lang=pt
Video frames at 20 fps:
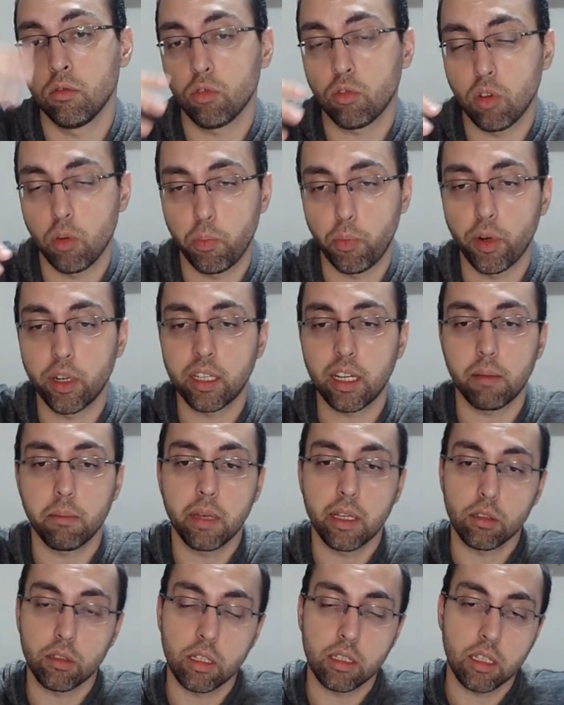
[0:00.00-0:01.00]
do
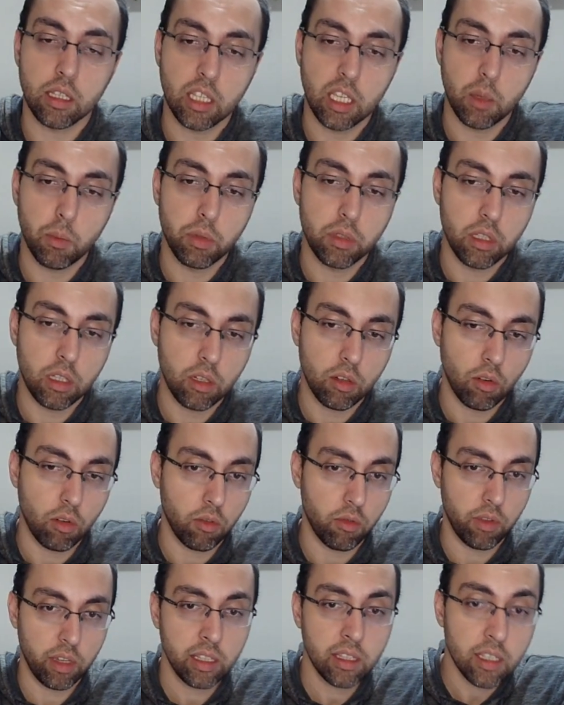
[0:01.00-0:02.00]
comportamento das equipes em
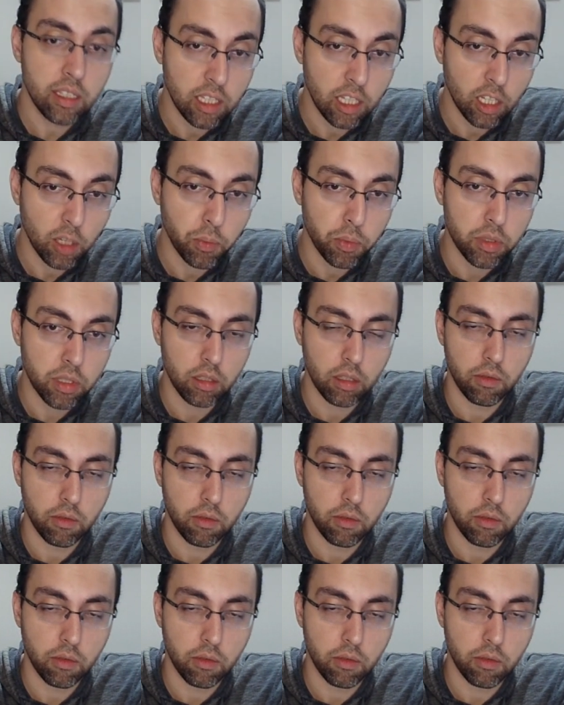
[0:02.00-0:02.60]
95%,